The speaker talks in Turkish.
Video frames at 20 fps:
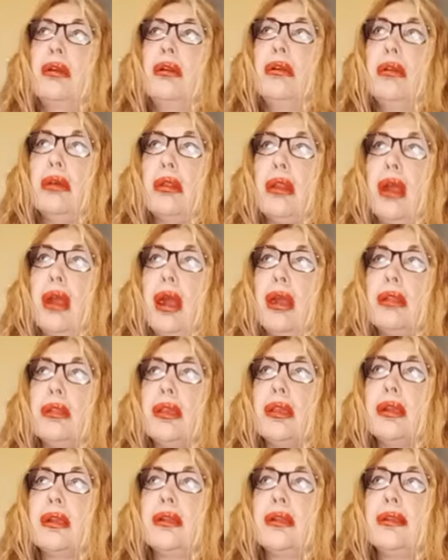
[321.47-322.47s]
Herhalde
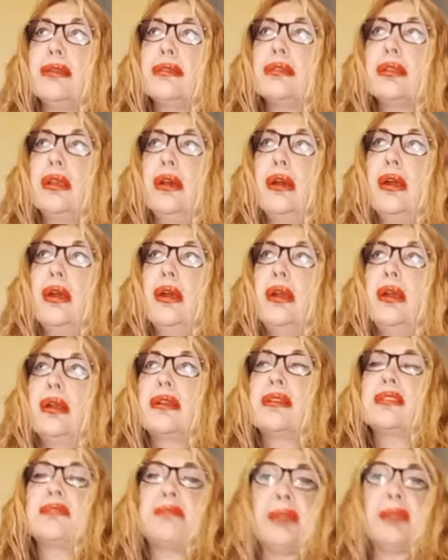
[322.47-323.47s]
ki kız.
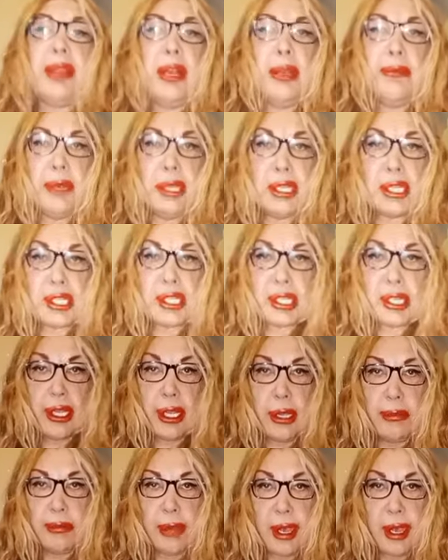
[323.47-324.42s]
Kız benim içtiğim